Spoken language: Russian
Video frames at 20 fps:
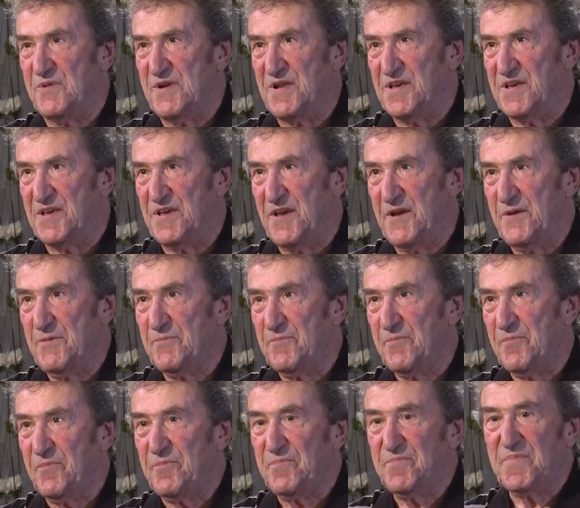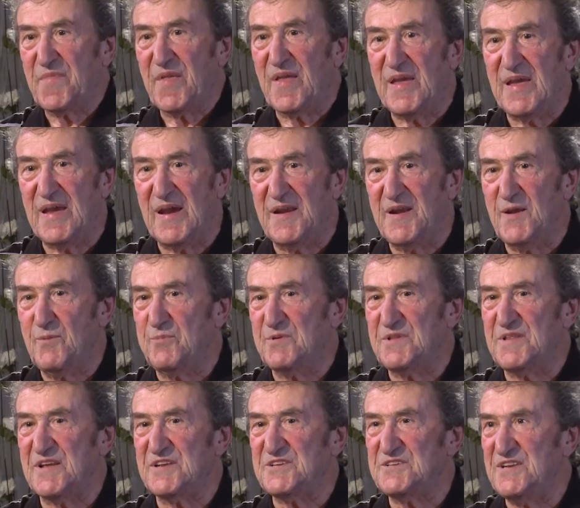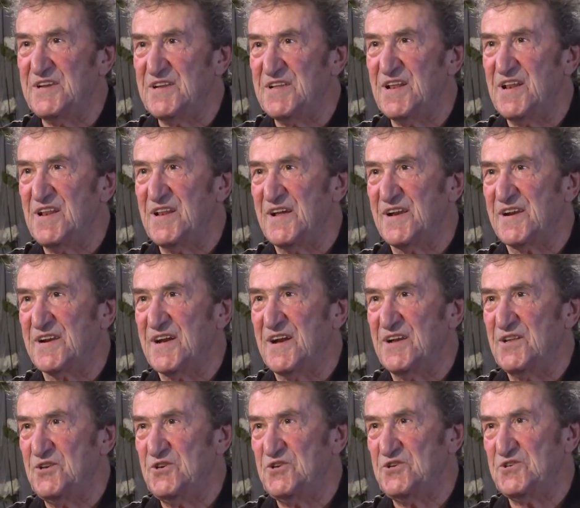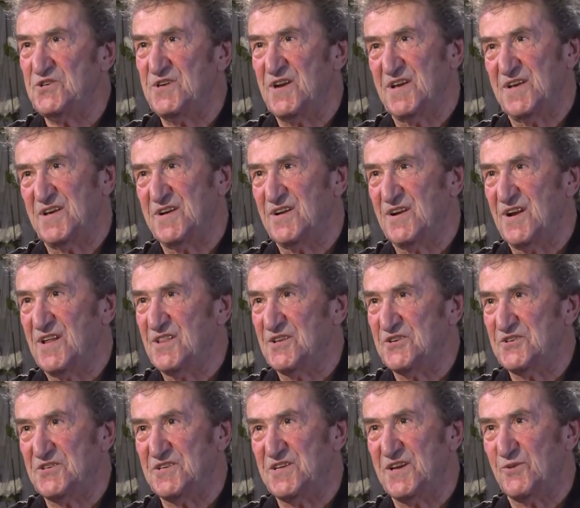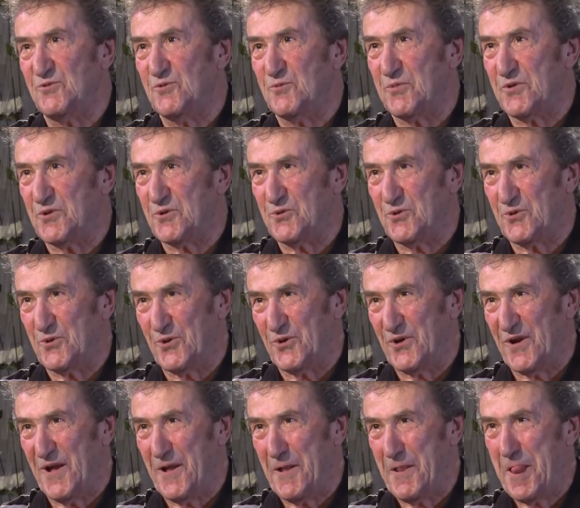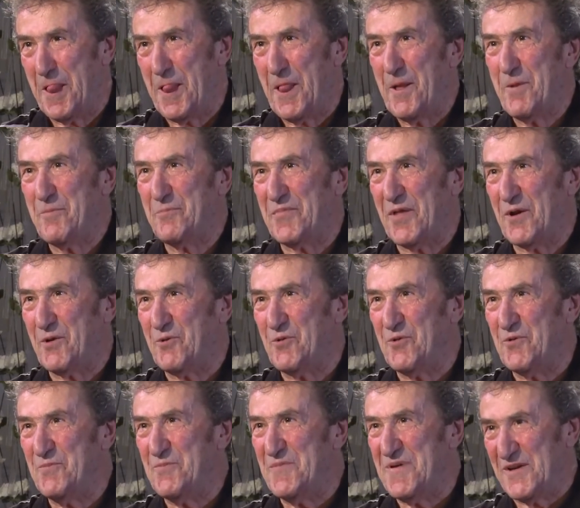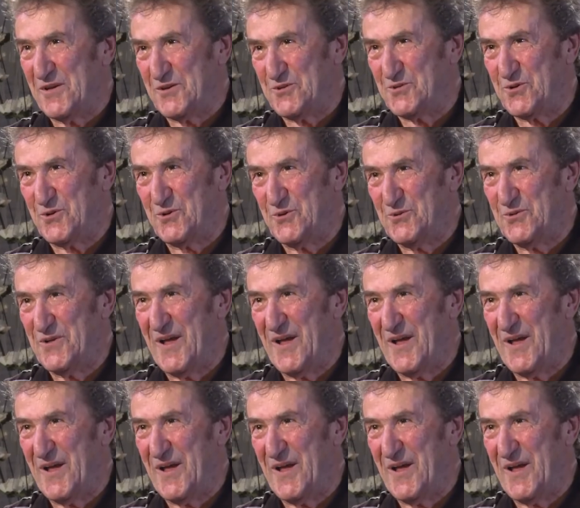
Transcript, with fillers: парике. И она подозрительно органично играла стерву прокурора. Такую мерзкую,